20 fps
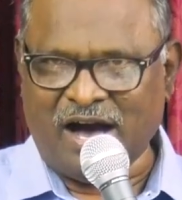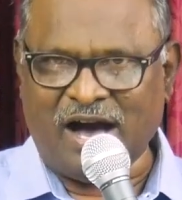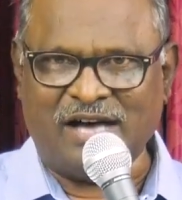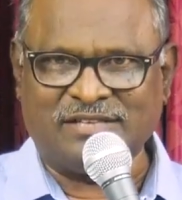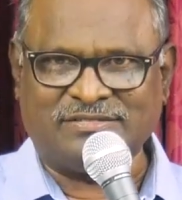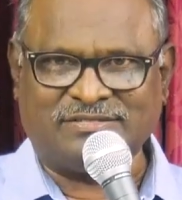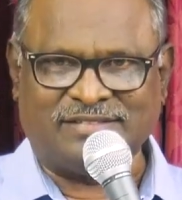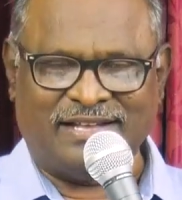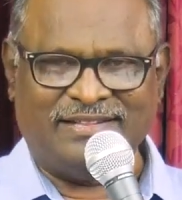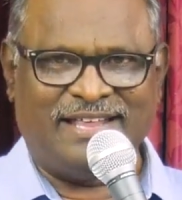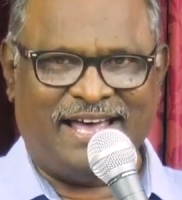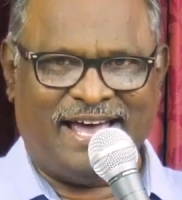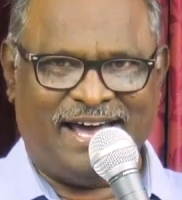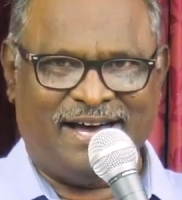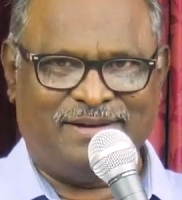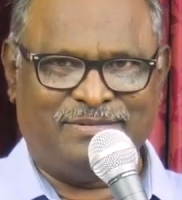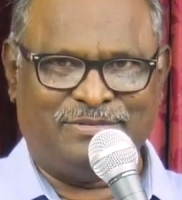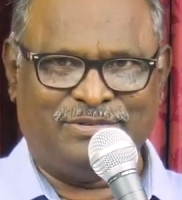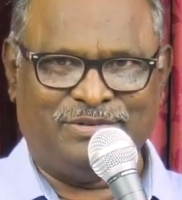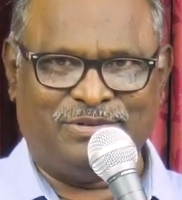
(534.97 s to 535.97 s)
ఆ
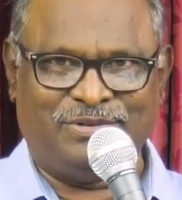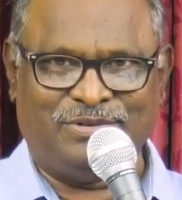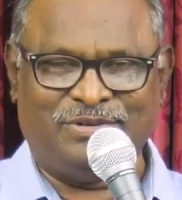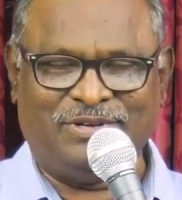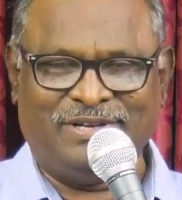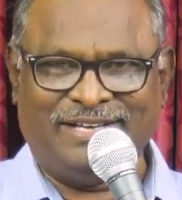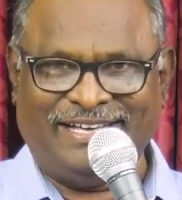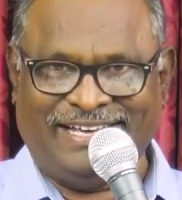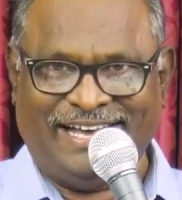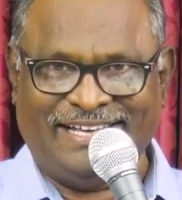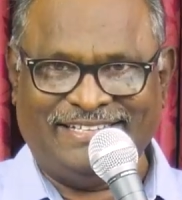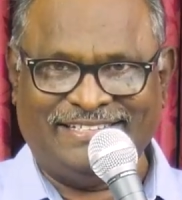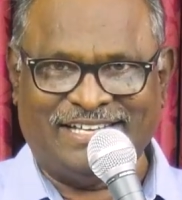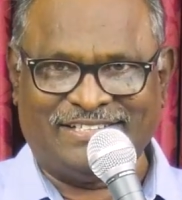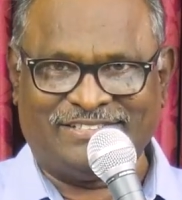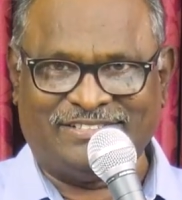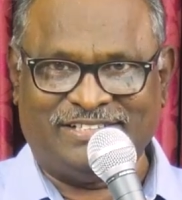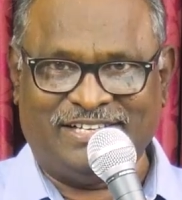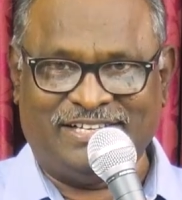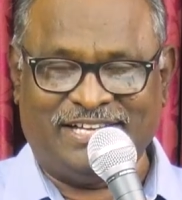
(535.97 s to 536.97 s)
సందేహము ఏం
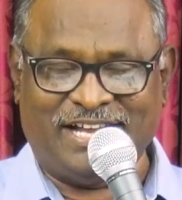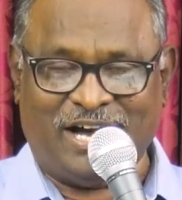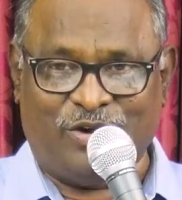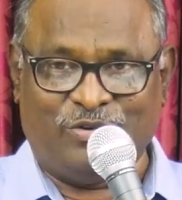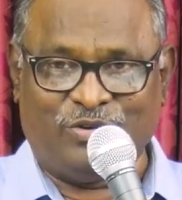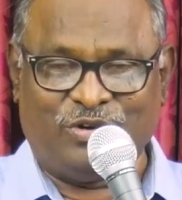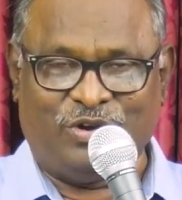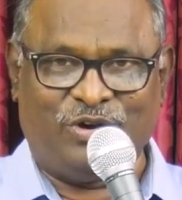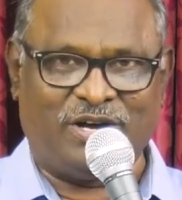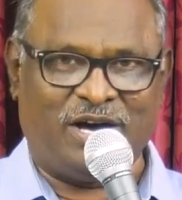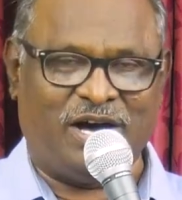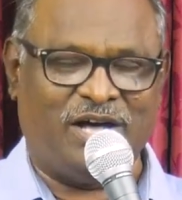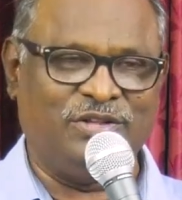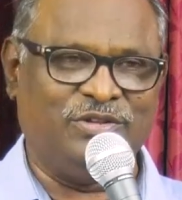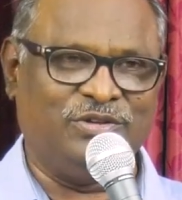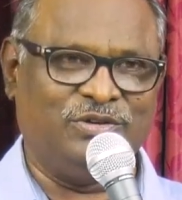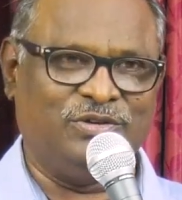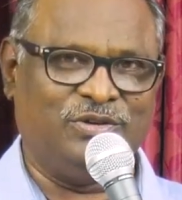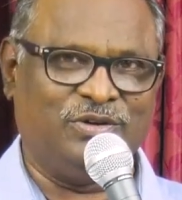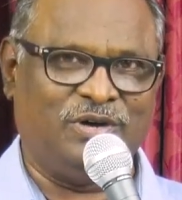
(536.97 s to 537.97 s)
చేస్తుందంటే అవునో
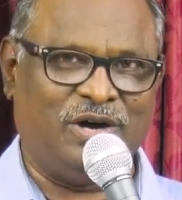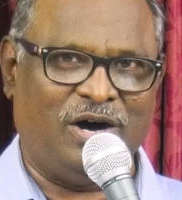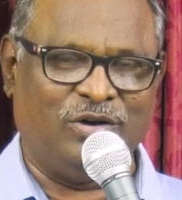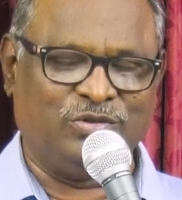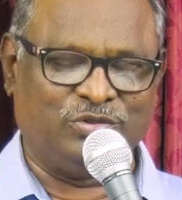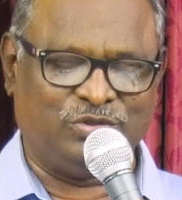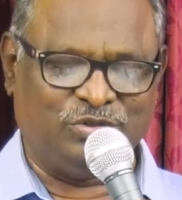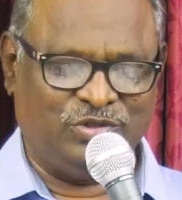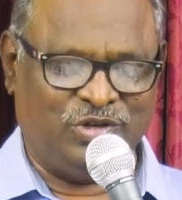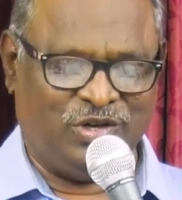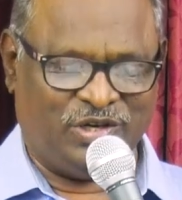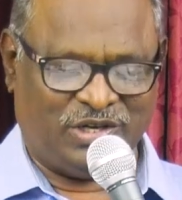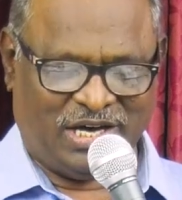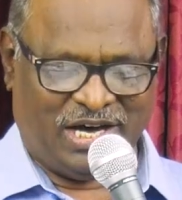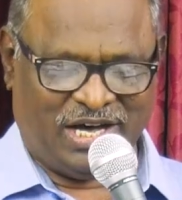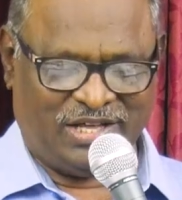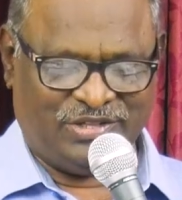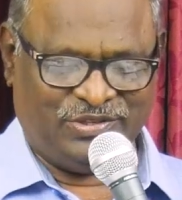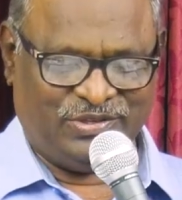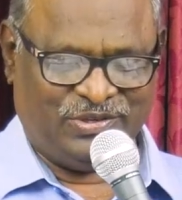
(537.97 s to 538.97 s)
కాదో అవుతుందో
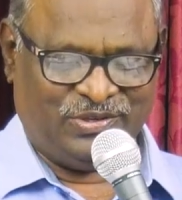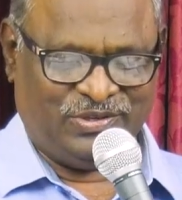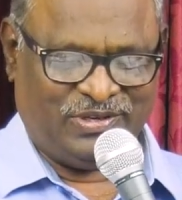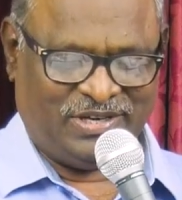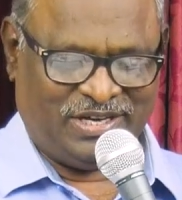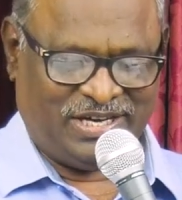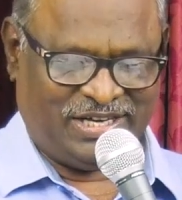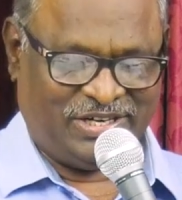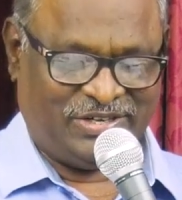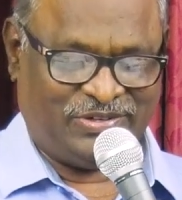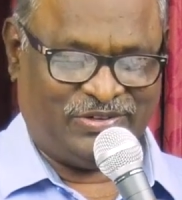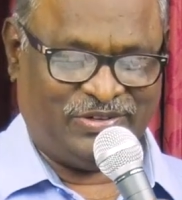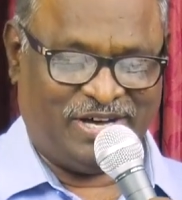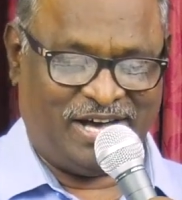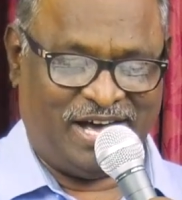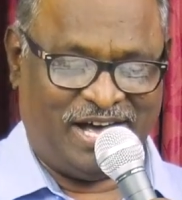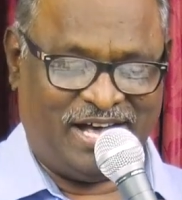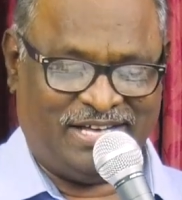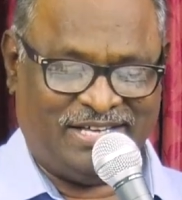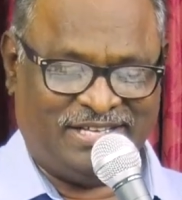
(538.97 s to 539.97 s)
కాదో
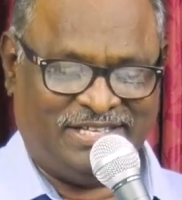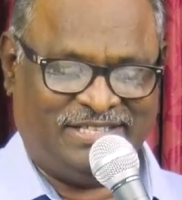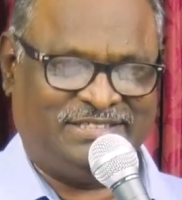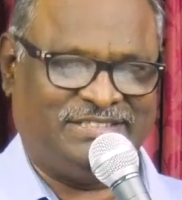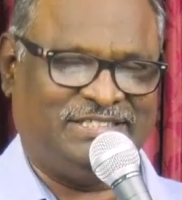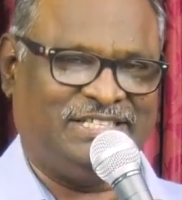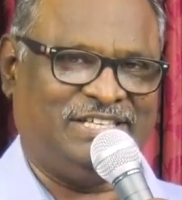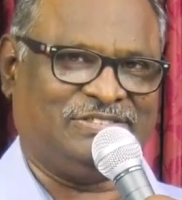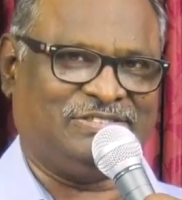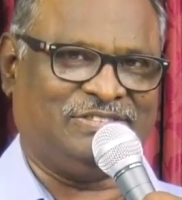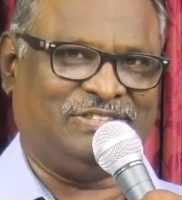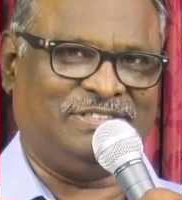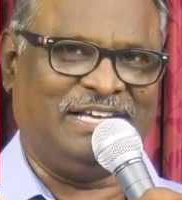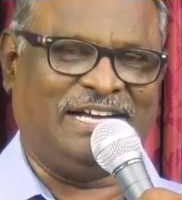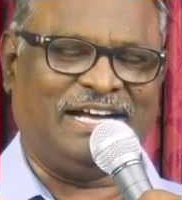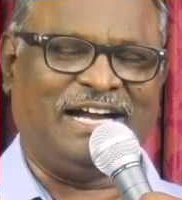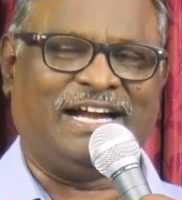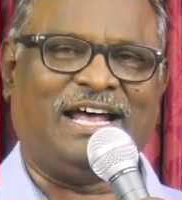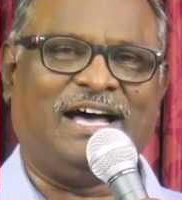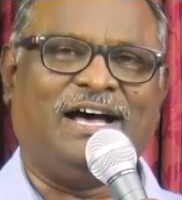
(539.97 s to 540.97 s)
అన్నట్టుగా చేస్తుంది
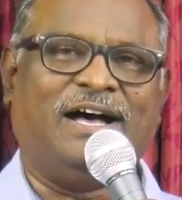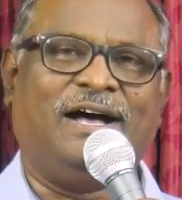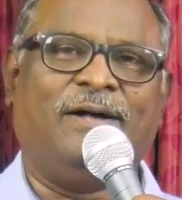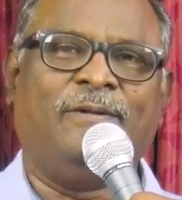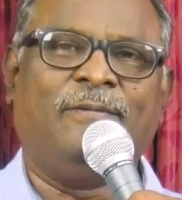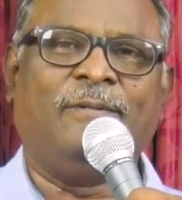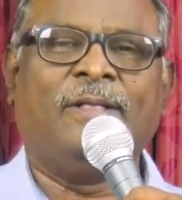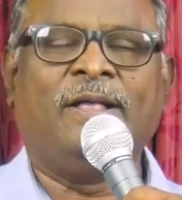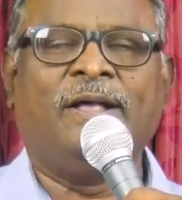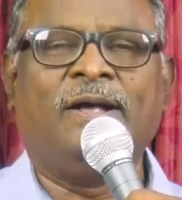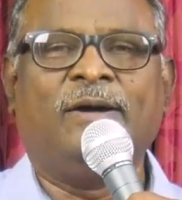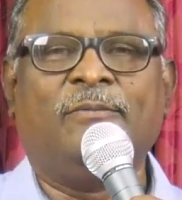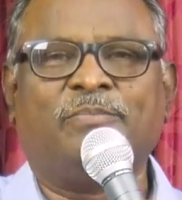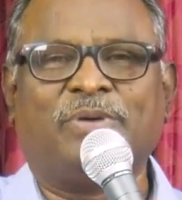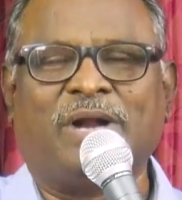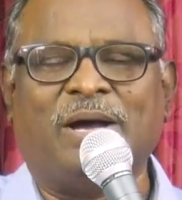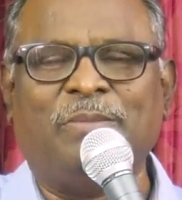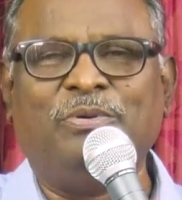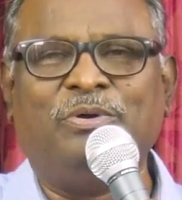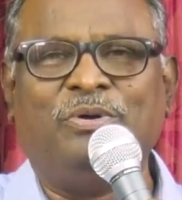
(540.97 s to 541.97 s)
ఇక్కడ
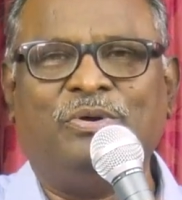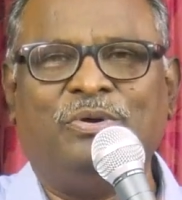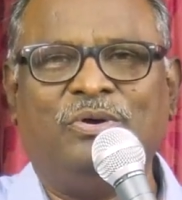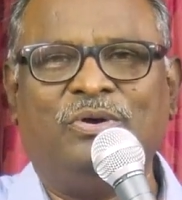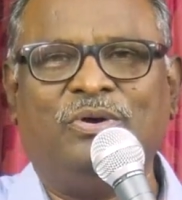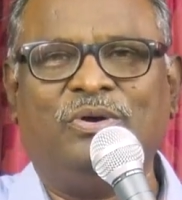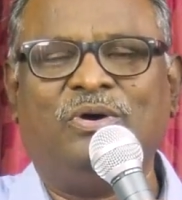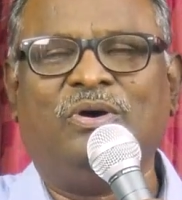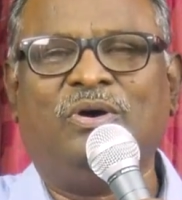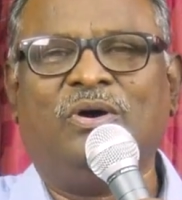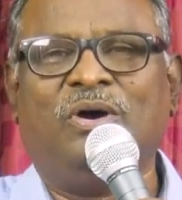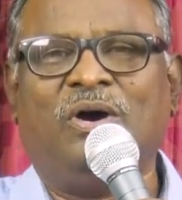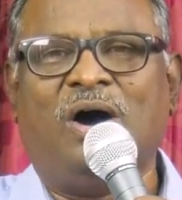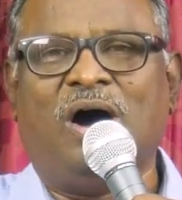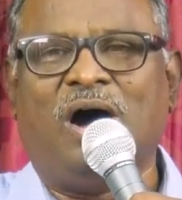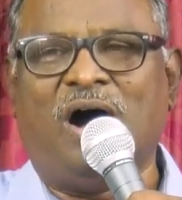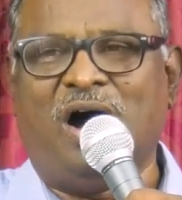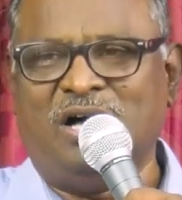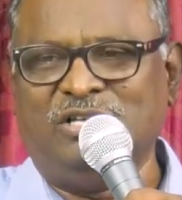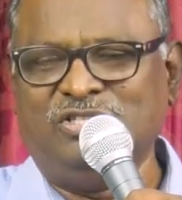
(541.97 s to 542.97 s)
ప్రభు
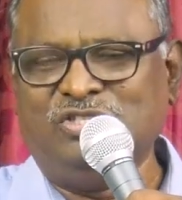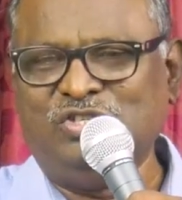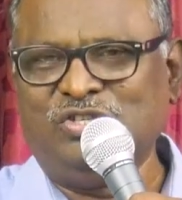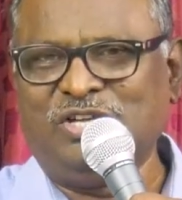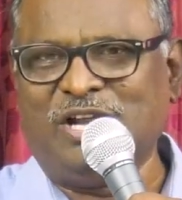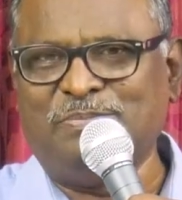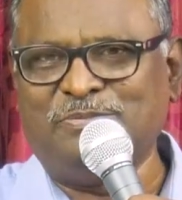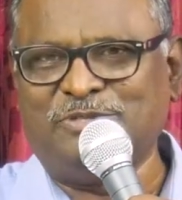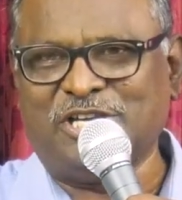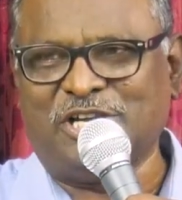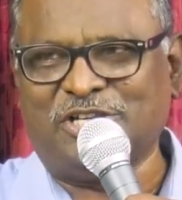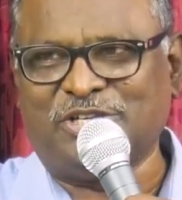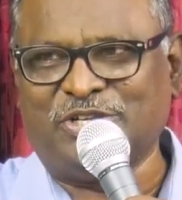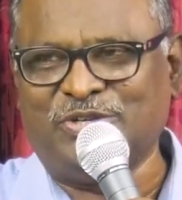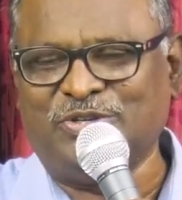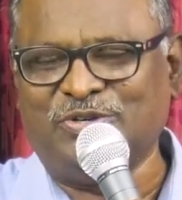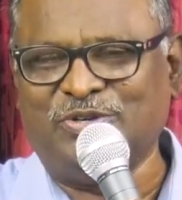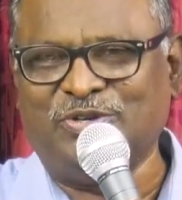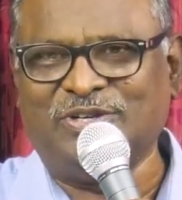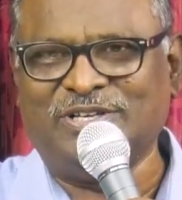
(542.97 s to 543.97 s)
ఆ అంజూరపు చెట్టును